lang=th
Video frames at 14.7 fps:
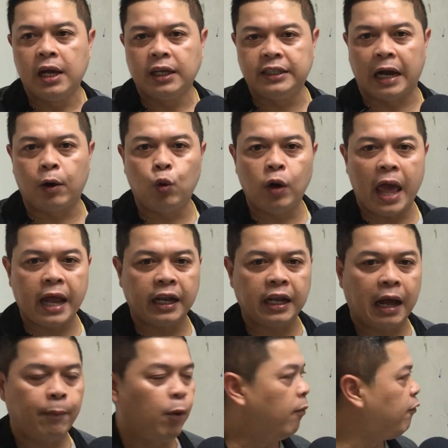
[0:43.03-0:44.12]
อย่างคู่แรกนะครั
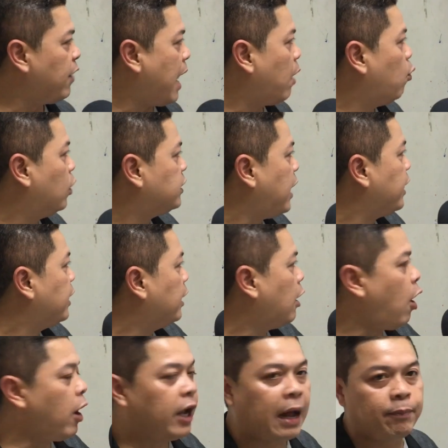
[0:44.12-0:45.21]
บผมฝรั่งหัวใจเกินร้
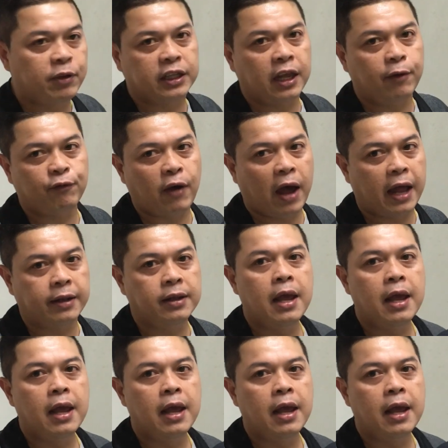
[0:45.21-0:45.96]
อยครับสเตฟาน